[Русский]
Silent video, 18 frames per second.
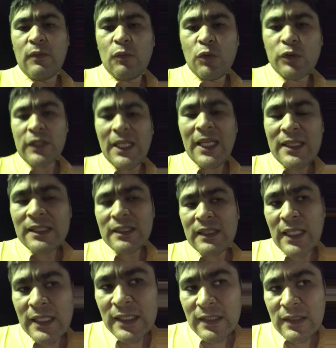вот
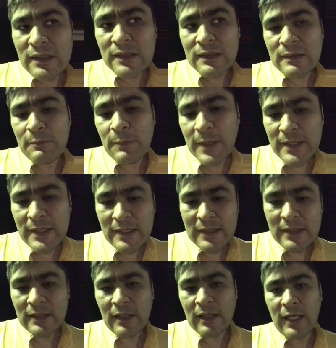этот один
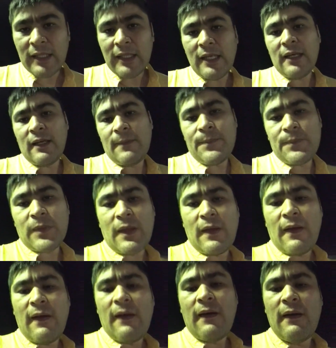позиция, она
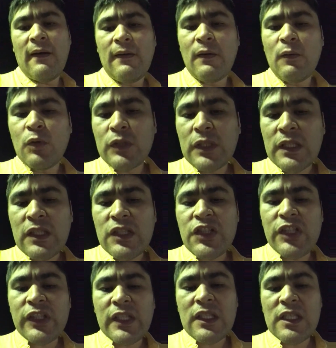вот эти
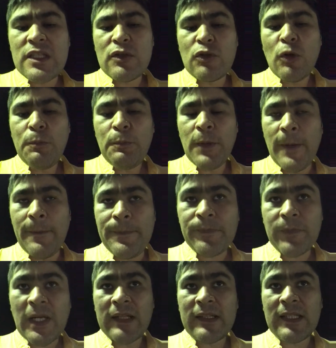четыре стопа
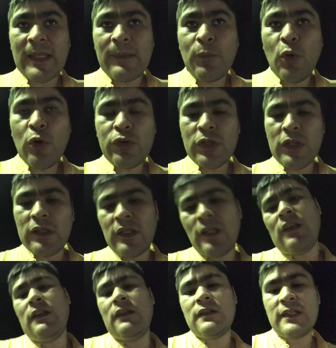отработает
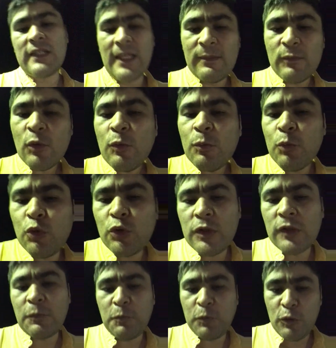и все равно
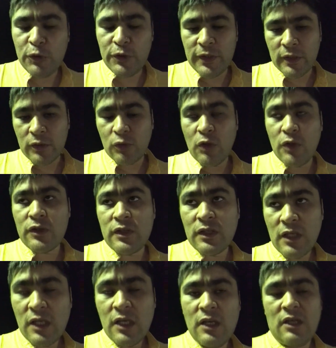будет в плюсе. То
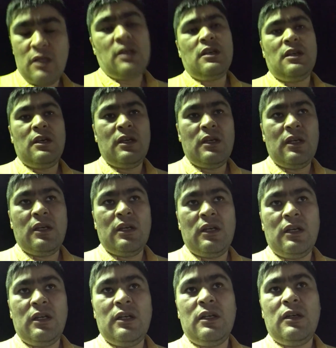есть
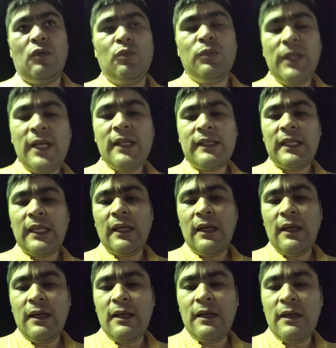э, у меня
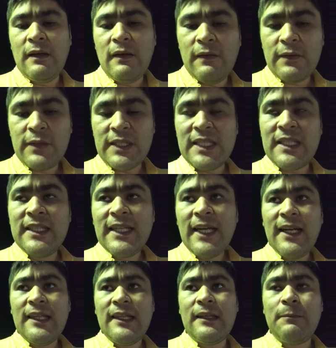а,
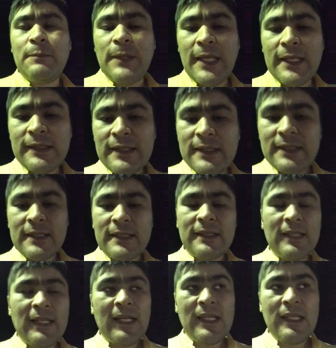сигналы, платные
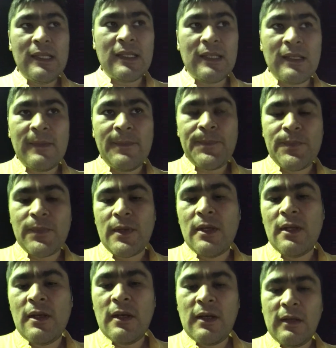сигналы,
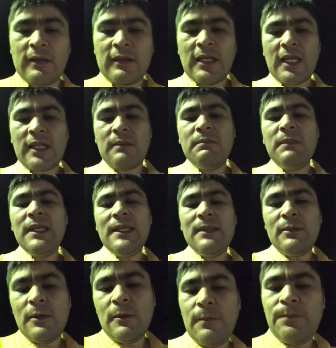как
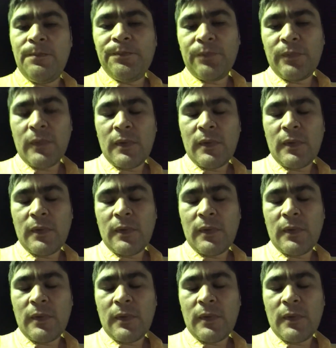минимум